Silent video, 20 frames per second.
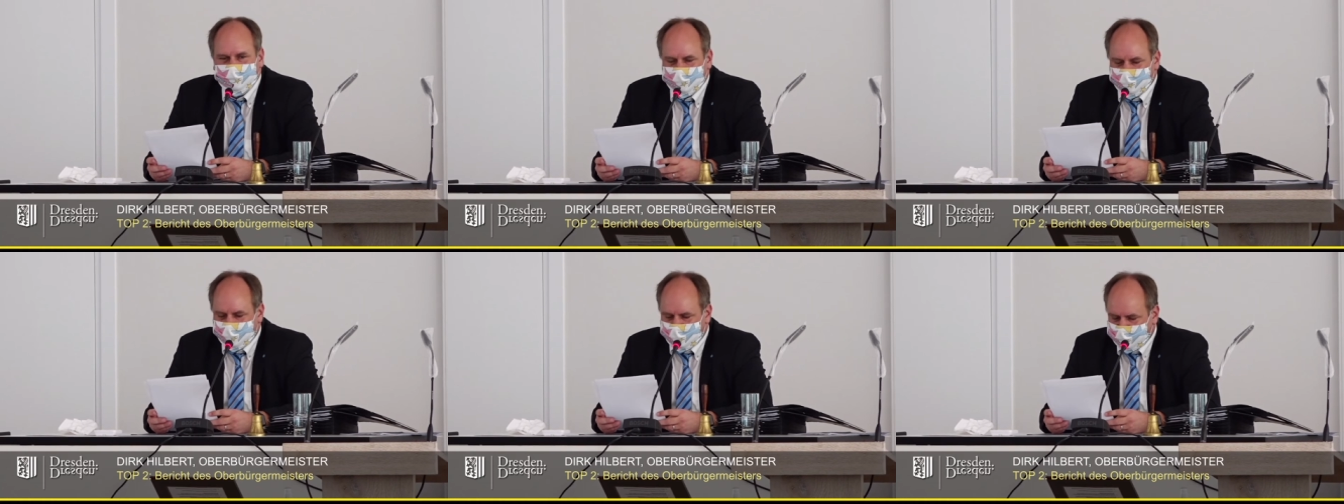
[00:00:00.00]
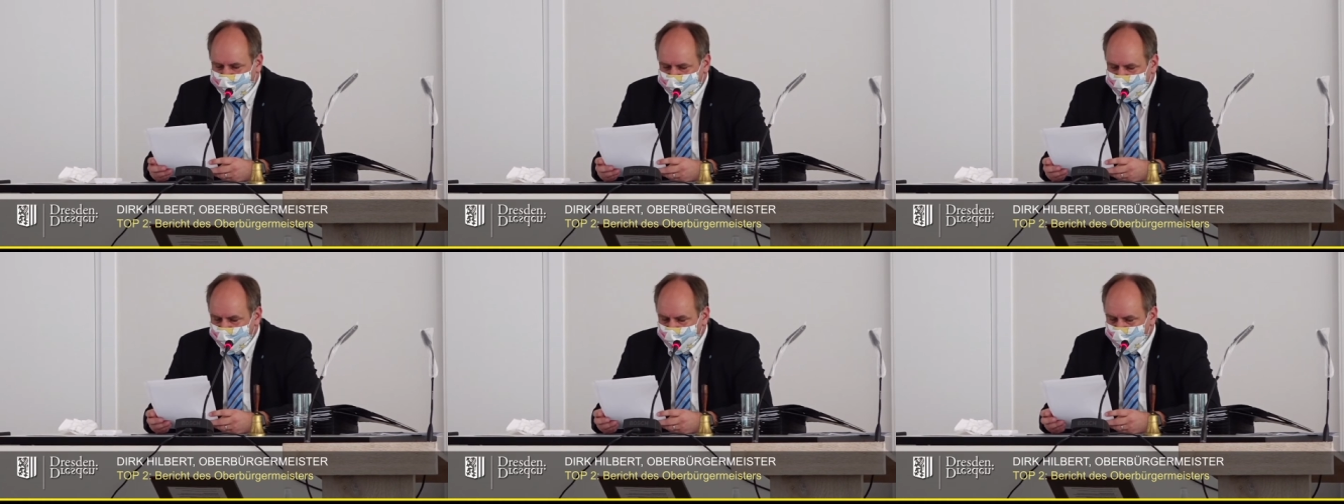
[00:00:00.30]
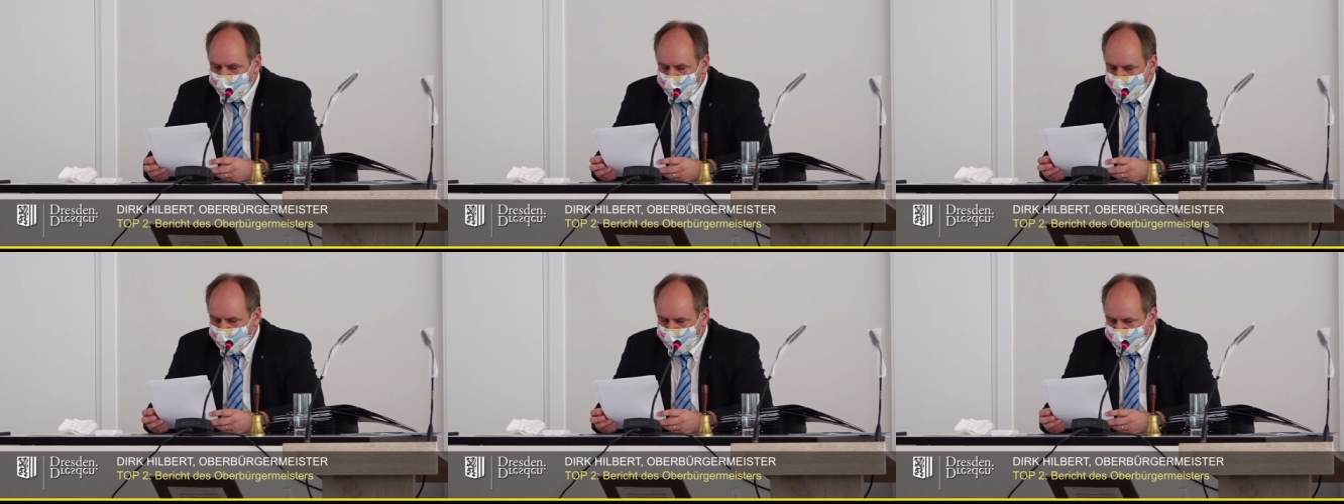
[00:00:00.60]

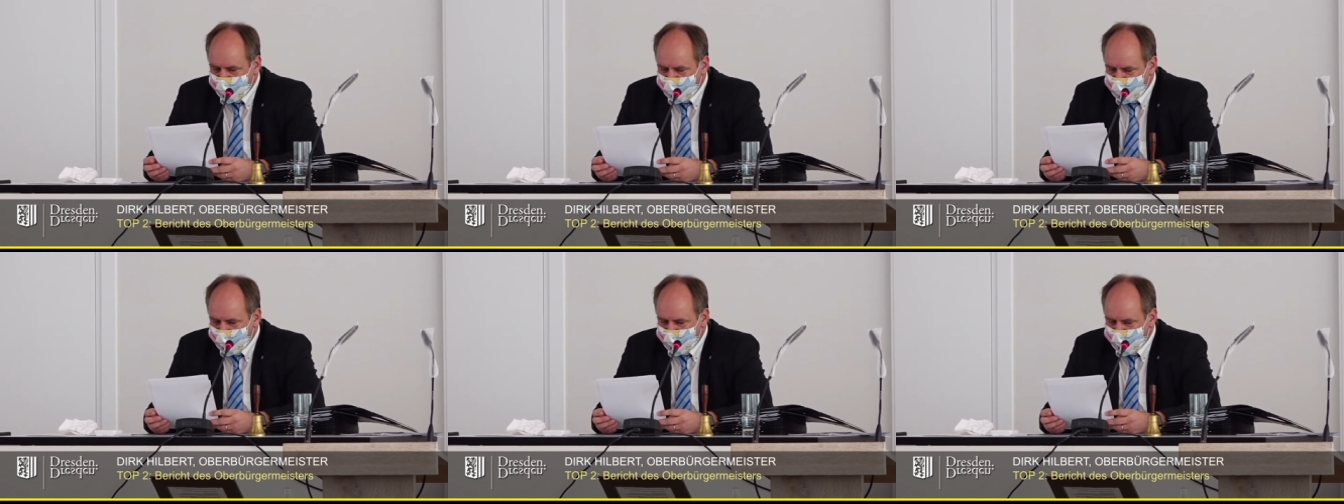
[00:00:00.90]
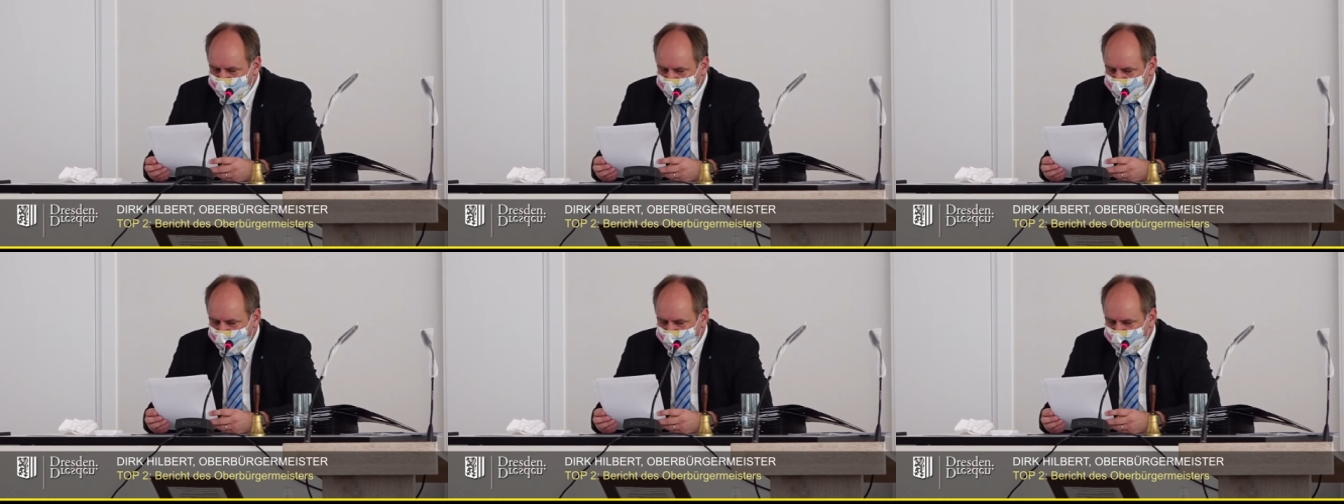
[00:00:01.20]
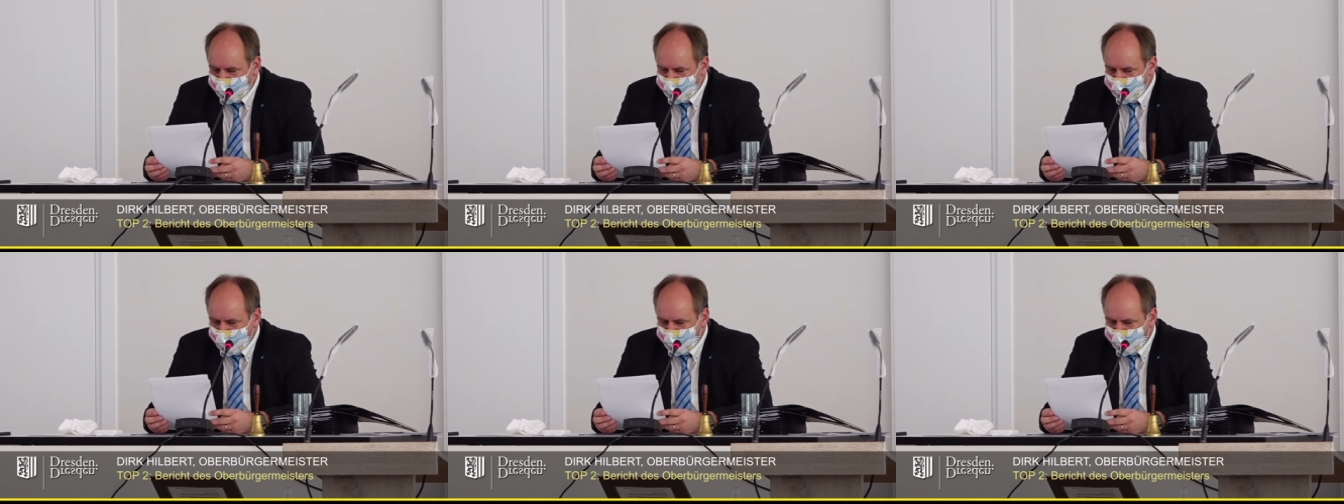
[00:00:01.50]
wirtschaftliche Überleben auf
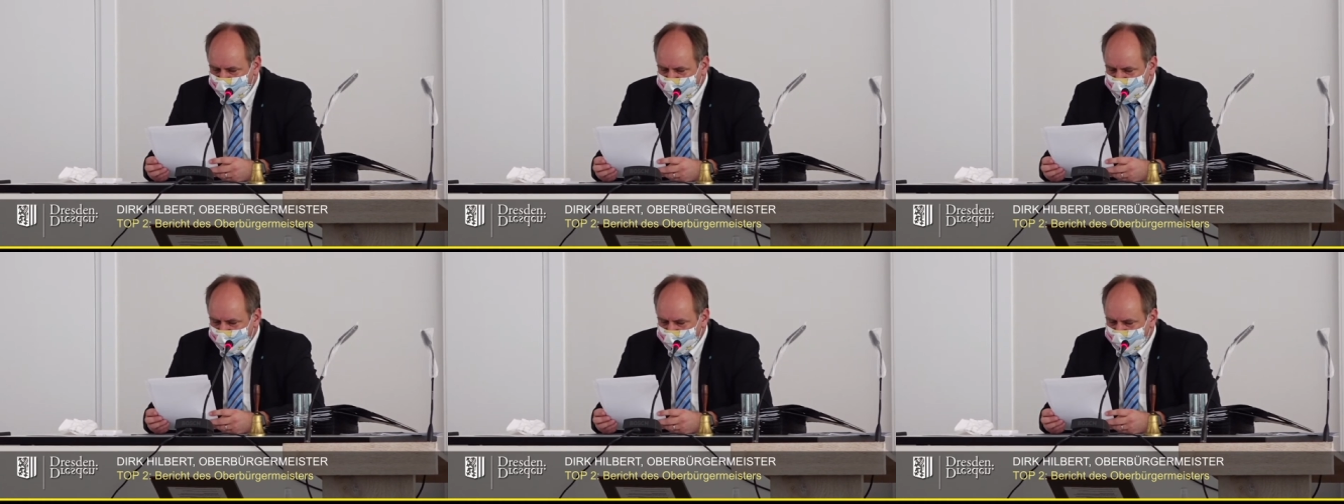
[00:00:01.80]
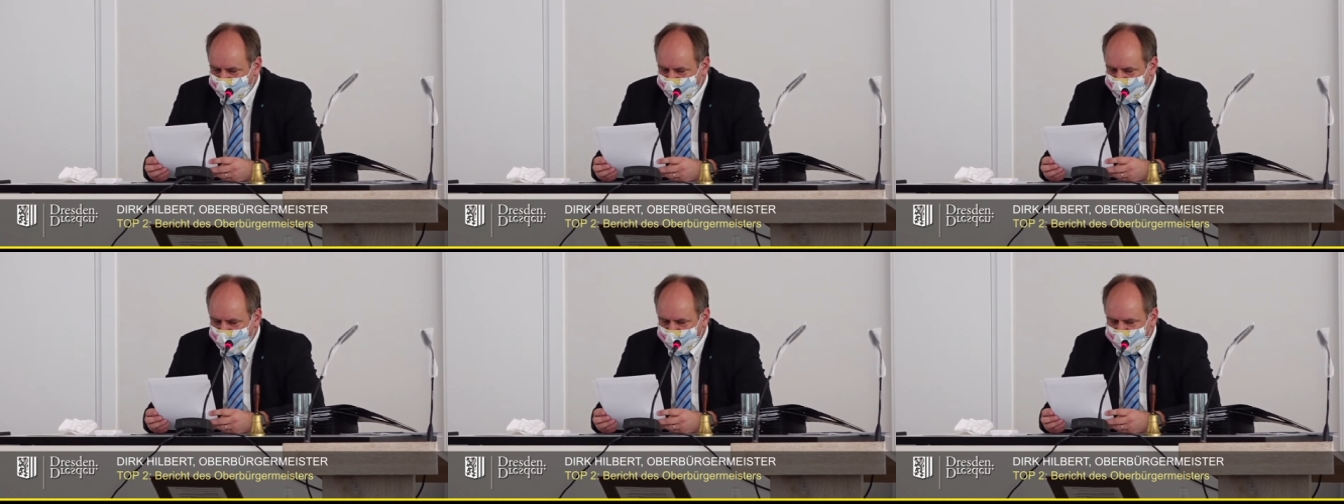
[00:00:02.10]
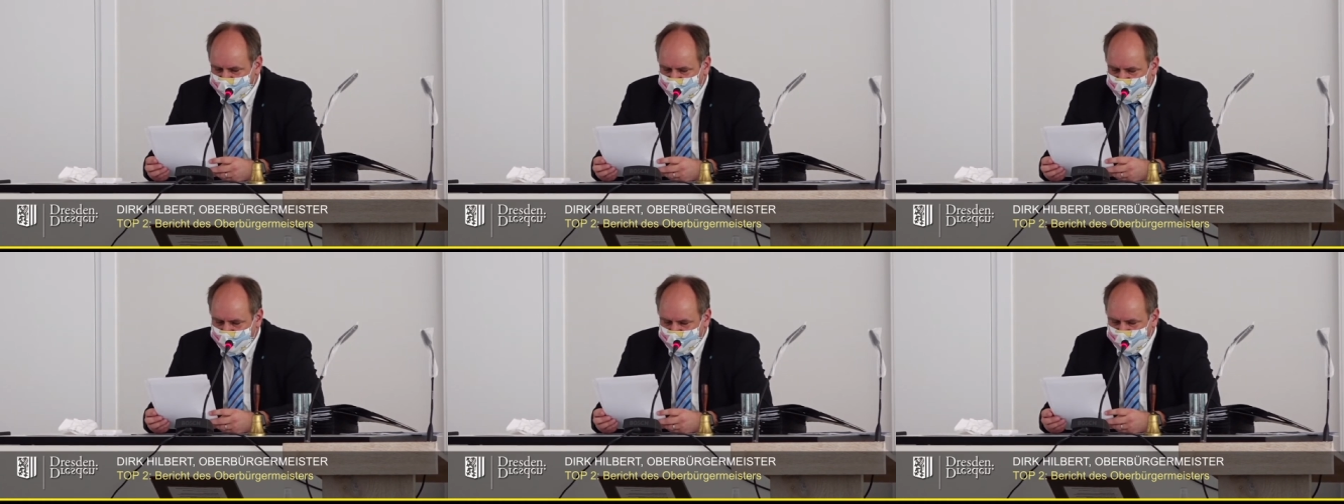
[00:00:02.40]
dem Spiel,
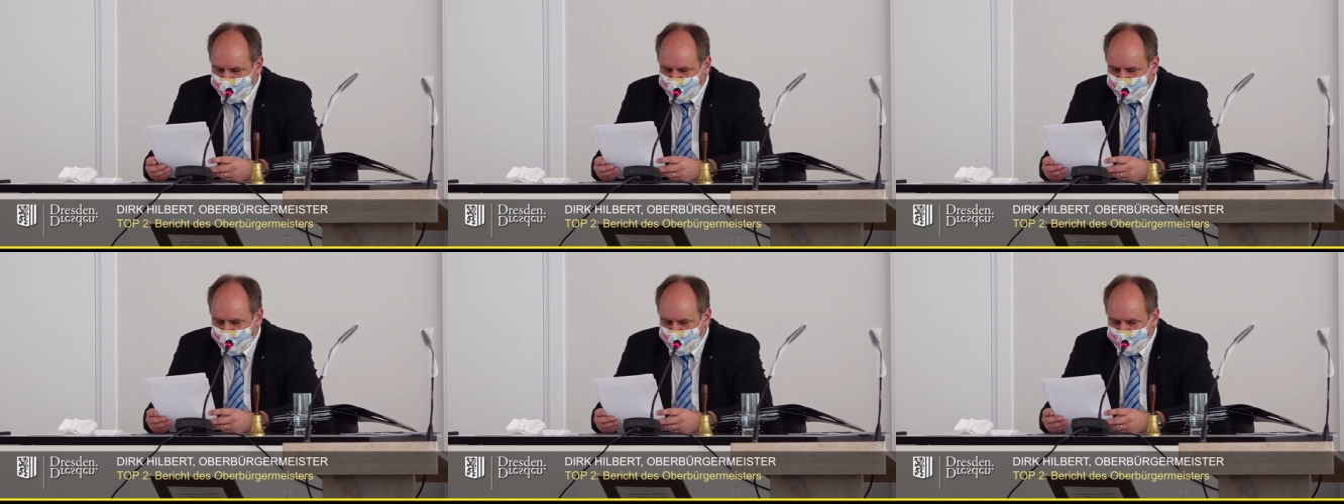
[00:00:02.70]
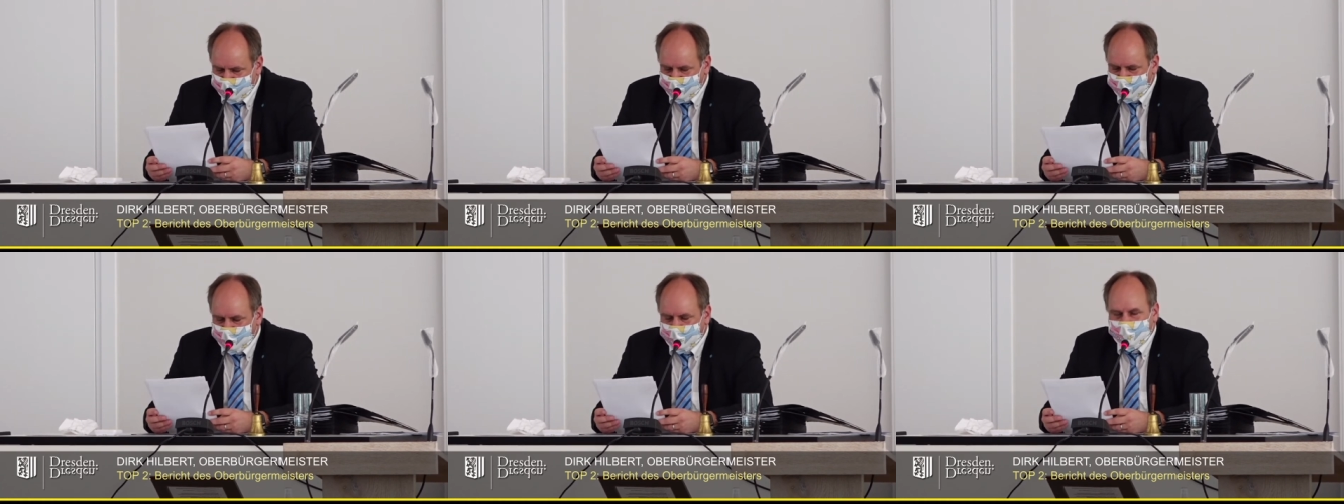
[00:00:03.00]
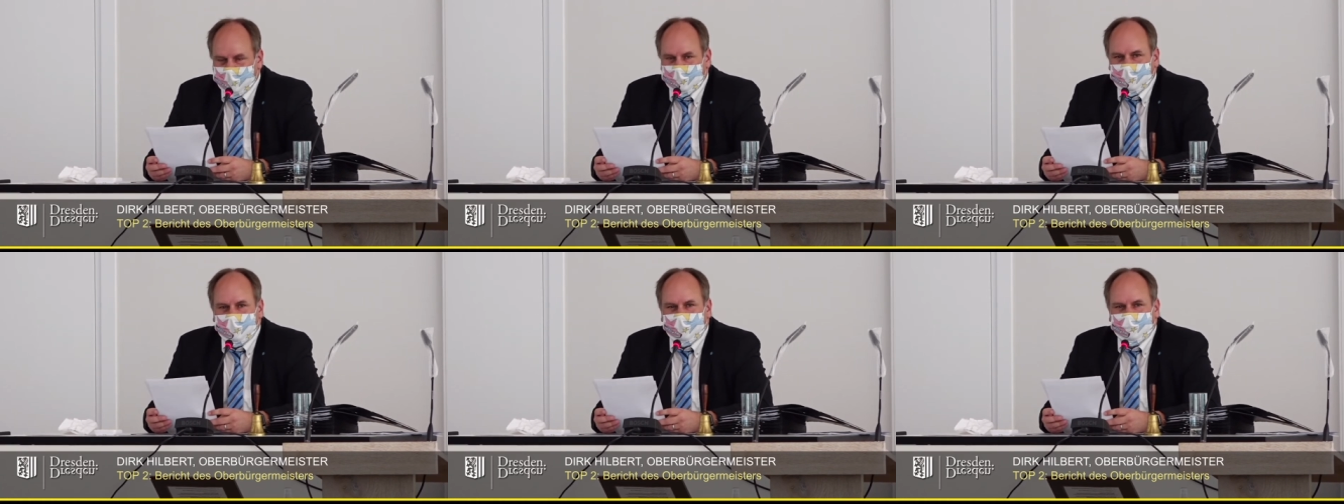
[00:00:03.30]
begleitet
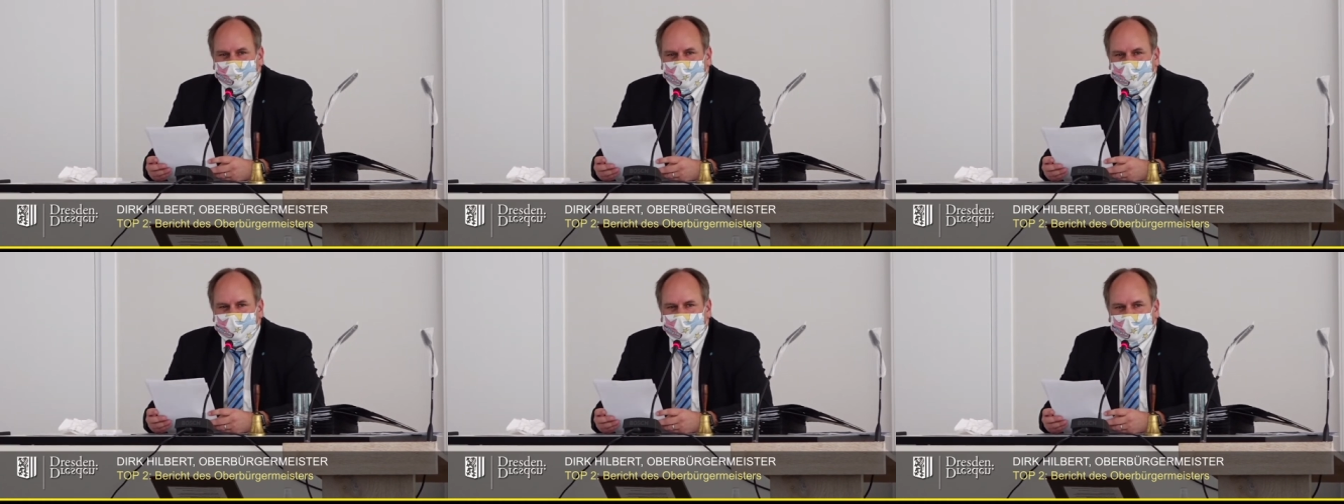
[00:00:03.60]
von